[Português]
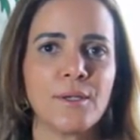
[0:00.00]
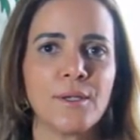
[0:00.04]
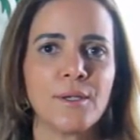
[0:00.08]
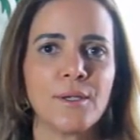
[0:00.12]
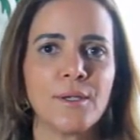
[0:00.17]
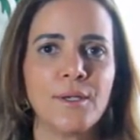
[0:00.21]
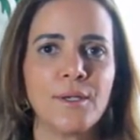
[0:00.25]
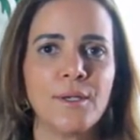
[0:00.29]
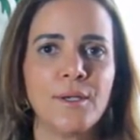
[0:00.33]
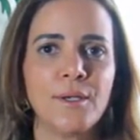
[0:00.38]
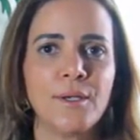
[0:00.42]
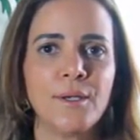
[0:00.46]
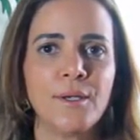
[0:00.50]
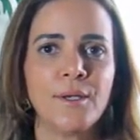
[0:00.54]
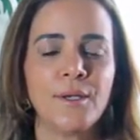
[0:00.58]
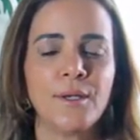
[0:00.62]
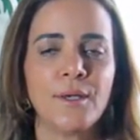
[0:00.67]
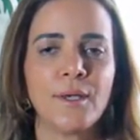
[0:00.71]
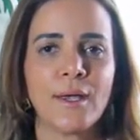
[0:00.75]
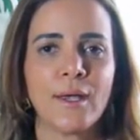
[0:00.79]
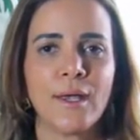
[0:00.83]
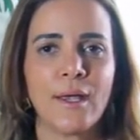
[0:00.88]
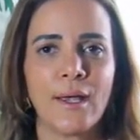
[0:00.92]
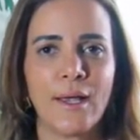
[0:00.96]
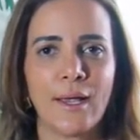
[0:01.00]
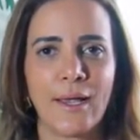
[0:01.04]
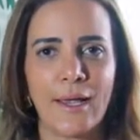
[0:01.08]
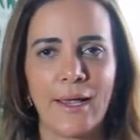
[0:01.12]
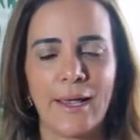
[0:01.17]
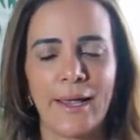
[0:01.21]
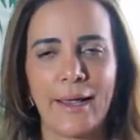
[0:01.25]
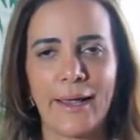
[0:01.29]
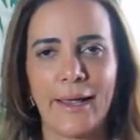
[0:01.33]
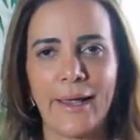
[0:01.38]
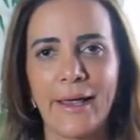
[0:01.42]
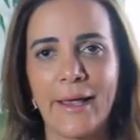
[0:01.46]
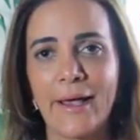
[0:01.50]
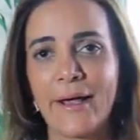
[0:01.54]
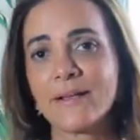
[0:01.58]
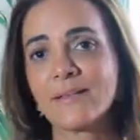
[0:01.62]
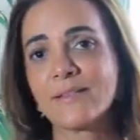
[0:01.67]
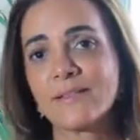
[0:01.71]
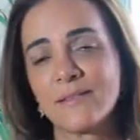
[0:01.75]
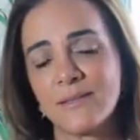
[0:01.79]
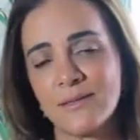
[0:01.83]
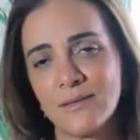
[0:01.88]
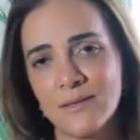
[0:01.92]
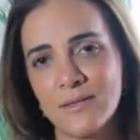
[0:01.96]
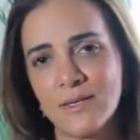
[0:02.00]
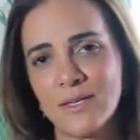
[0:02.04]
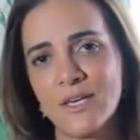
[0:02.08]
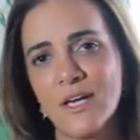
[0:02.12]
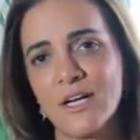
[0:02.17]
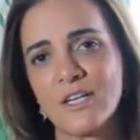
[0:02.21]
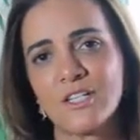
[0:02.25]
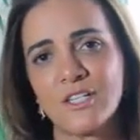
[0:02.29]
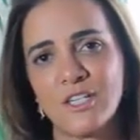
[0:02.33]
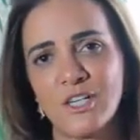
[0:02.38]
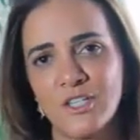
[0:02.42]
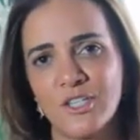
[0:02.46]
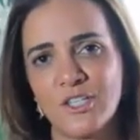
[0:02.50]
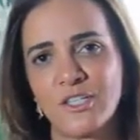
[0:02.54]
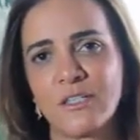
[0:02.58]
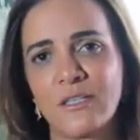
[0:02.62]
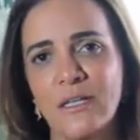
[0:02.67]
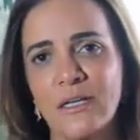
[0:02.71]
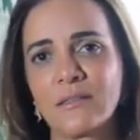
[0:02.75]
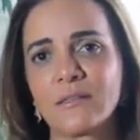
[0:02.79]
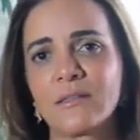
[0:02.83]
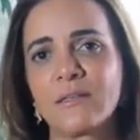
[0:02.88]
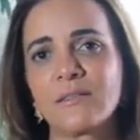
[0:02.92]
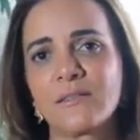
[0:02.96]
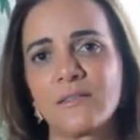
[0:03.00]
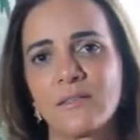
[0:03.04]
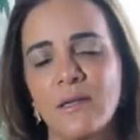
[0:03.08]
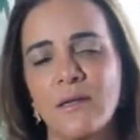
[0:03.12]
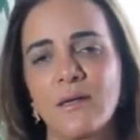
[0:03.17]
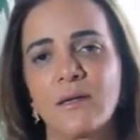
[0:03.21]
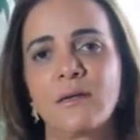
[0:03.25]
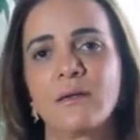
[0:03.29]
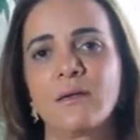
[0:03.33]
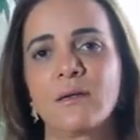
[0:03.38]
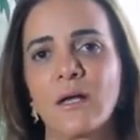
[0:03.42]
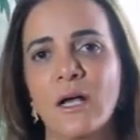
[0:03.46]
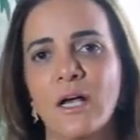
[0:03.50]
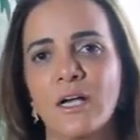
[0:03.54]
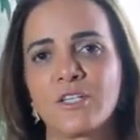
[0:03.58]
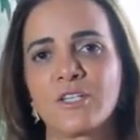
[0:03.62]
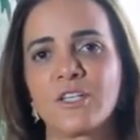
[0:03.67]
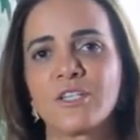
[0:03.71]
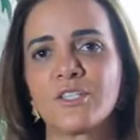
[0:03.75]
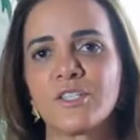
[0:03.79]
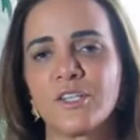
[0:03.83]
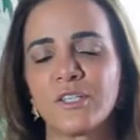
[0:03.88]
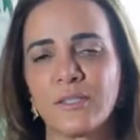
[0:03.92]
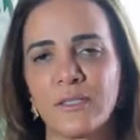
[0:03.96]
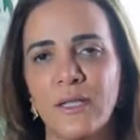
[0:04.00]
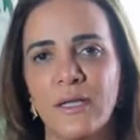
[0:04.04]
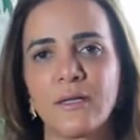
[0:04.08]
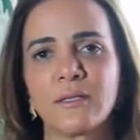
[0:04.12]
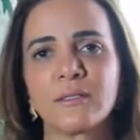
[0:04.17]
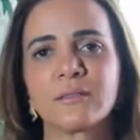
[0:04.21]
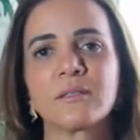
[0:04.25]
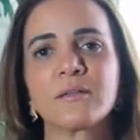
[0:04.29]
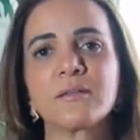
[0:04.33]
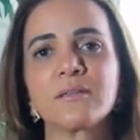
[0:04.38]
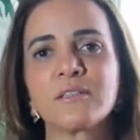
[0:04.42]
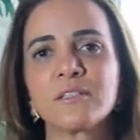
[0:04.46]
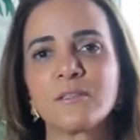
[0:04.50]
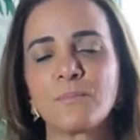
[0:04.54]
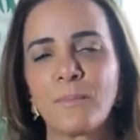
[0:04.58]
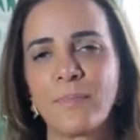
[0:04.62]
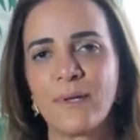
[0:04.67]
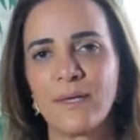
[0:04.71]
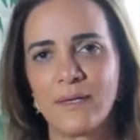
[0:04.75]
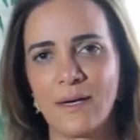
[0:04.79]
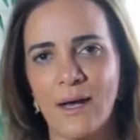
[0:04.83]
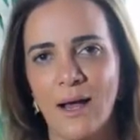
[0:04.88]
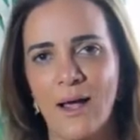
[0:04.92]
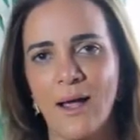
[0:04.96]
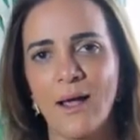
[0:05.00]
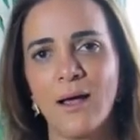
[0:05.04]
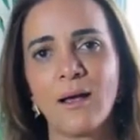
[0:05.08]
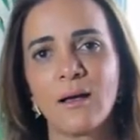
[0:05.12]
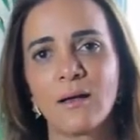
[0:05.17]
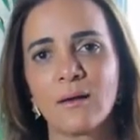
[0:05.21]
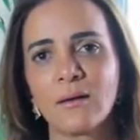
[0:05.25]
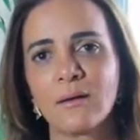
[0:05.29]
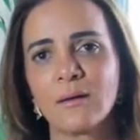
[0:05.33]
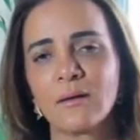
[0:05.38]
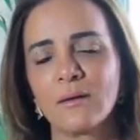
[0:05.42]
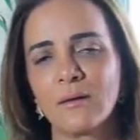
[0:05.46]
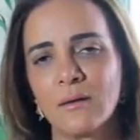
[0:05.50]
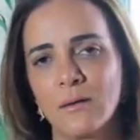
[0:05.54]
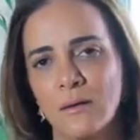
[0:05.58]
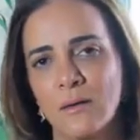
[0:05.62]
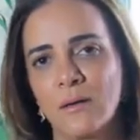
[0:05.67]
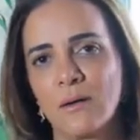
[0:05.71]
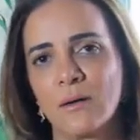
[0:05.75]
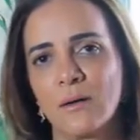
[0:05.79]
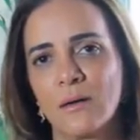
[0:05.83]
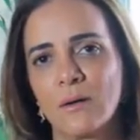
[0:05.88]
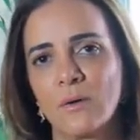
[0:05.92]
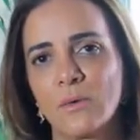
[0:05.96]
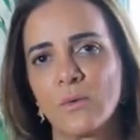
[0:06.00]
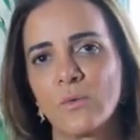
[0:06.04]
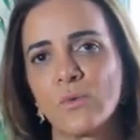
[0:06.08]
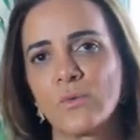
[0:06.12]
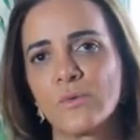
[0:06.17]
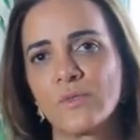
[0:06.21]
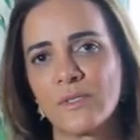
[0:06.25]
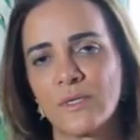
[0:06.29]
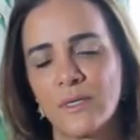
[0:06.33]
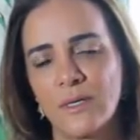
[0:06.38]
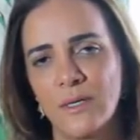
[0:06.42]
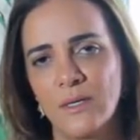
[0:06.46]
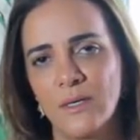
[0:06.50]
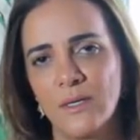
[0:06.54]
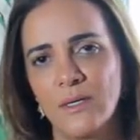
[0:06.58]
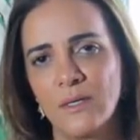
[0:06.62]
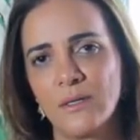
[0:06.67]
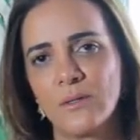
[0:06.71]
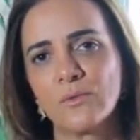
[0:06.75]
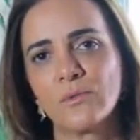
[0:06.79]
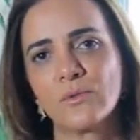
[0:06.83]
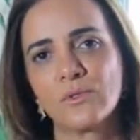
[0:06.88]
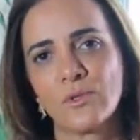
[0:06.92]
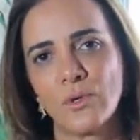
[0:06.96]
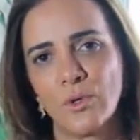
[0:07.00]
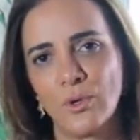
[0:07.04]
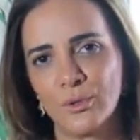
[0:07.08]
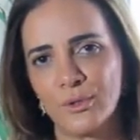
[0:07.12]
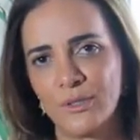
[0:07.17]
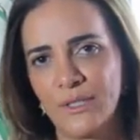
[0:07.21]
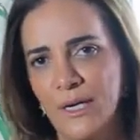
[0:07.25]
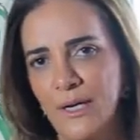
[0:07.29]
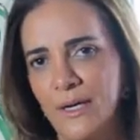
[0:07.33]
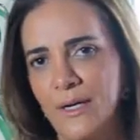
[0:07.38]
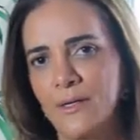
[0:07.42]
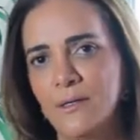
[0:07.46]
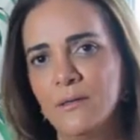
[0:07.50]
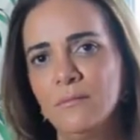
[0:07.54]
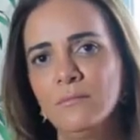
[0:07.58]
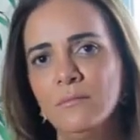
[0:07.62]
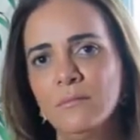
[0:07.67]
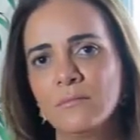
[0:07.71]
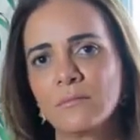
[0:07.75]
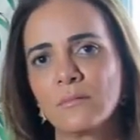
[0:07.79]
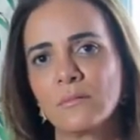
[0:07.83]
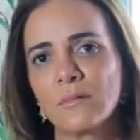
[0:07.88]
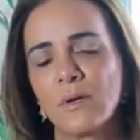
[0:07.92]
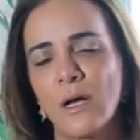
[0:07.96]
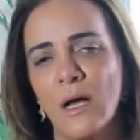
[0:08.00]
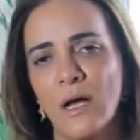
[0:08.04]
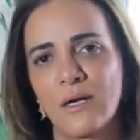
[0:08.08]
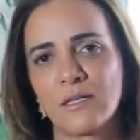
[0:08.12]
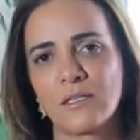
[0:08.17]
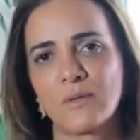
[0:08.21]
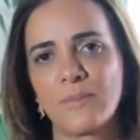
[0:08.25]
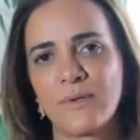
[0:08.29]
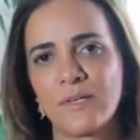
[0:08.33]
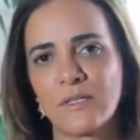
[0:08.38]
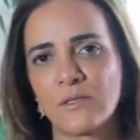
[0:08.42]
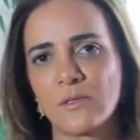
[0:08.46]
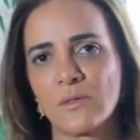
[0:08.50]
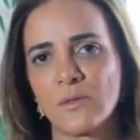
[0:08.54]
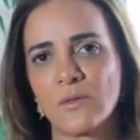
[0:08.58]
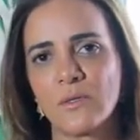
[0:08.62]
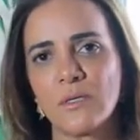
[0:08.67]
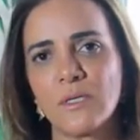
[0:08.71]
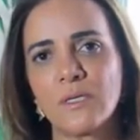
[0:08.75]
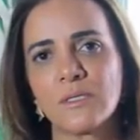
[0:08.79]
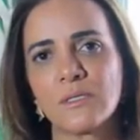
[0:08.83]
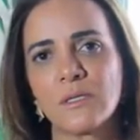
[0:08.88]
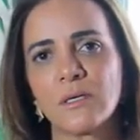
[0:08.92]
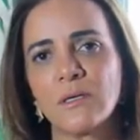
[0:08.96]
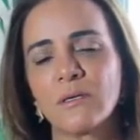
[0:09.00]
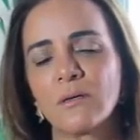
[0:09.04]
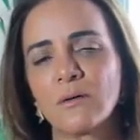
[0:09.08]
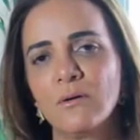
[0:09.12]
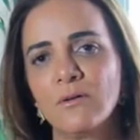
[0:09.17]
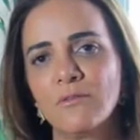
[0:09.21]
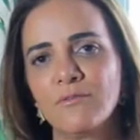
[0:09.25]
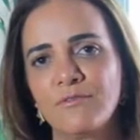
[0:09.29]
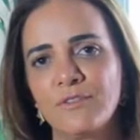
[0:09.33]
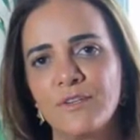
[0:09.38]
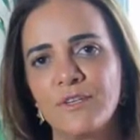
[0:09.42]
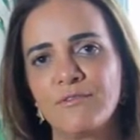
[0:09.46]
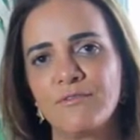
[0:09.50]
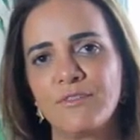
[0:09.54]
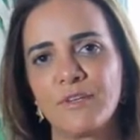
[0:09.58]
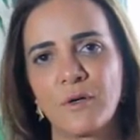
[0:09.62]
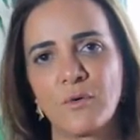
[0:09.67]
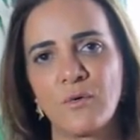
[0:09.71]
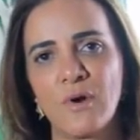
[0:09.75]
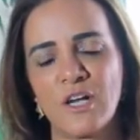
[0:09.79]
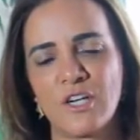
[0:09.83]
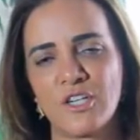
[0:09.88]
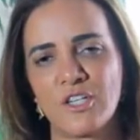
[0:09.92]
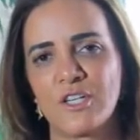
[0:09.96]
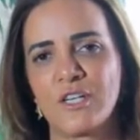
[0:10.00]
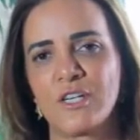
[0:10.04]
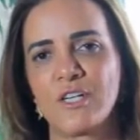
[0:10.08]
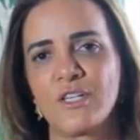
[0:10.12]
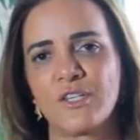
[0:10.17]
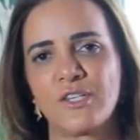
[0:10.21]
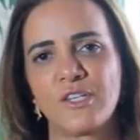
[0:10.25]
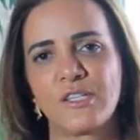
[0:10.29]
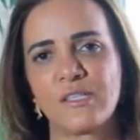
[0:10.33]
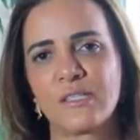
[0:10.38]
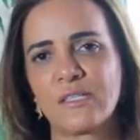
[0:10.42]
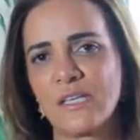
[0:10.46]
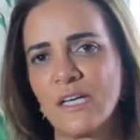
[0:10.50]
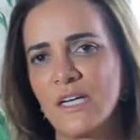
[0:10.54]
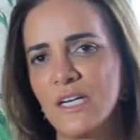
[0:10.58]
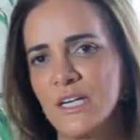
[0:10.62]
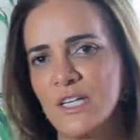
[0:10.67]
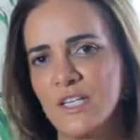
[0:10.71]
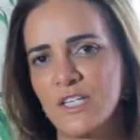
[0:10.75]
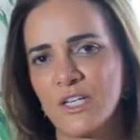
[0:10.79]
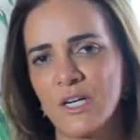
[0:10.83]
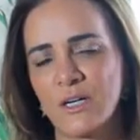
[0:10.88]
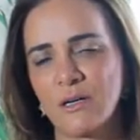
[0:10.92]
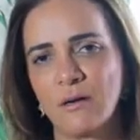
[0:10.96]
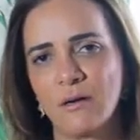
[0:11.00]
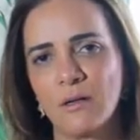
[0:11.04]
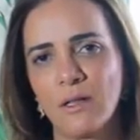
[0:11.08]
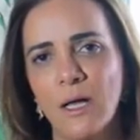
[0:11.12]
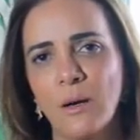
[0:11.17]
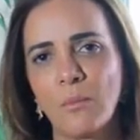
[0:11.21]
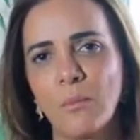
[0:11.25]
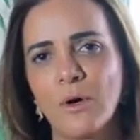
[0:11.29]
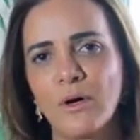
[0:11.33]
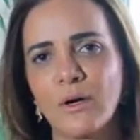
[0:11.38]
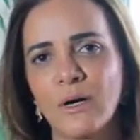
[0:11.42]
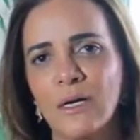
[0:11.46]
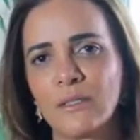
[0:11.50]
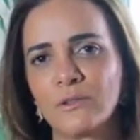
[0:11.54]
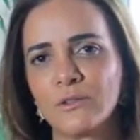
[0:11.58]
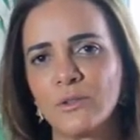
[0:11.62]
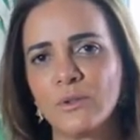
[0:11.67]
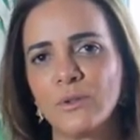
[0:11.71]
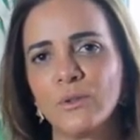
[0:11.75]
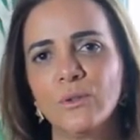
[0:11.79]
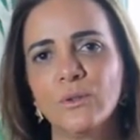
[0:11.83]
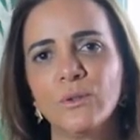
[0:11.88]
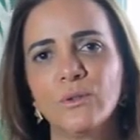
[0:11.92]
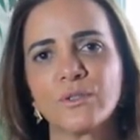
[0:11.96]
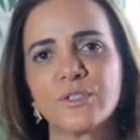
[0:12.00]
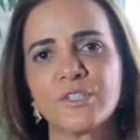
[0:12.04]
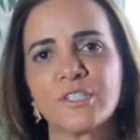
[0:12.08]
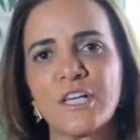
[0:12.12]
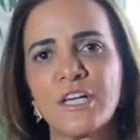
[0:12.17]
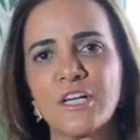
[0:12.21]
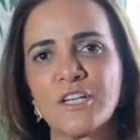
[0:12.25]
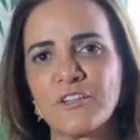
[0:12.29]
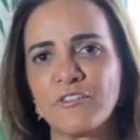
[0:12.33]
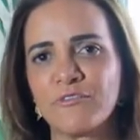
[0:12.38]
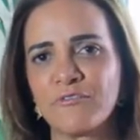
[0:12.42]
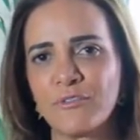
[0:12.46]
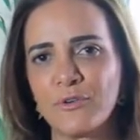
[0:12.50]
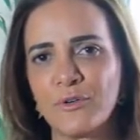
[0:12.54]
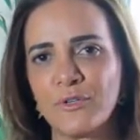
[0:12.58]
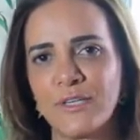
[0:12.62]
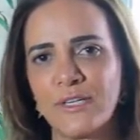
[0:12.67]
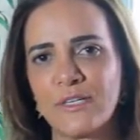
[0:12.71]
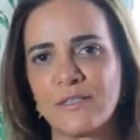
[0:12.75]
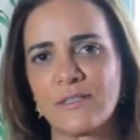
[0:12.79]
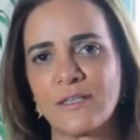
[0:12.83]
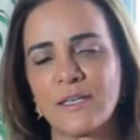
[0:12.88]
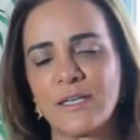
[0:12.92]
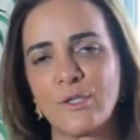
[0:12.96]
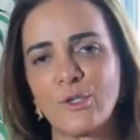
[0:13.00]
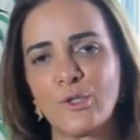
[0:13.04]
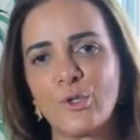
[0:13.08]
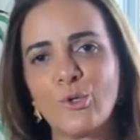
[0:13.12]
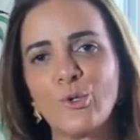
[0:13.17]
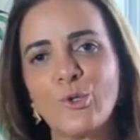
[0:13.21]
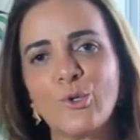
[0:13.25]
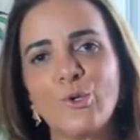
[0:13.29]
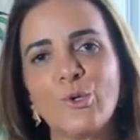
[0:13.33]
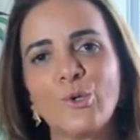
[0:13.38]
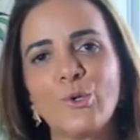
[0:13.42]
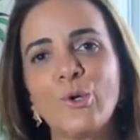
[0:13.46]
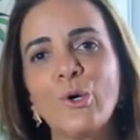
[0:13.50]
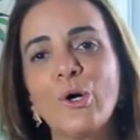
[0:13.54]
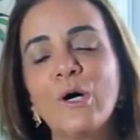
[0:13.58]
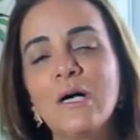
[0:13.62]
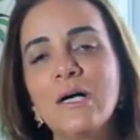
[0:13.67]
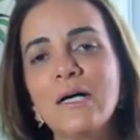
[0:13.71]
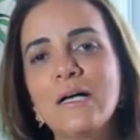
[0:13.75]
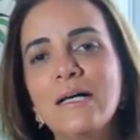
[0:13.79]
E é assim que a gente tenta ser. A gente tenta inspirar os que nos rodeiam, as pessoas que convivem com a gente, seja colaborador, seja fornecedor.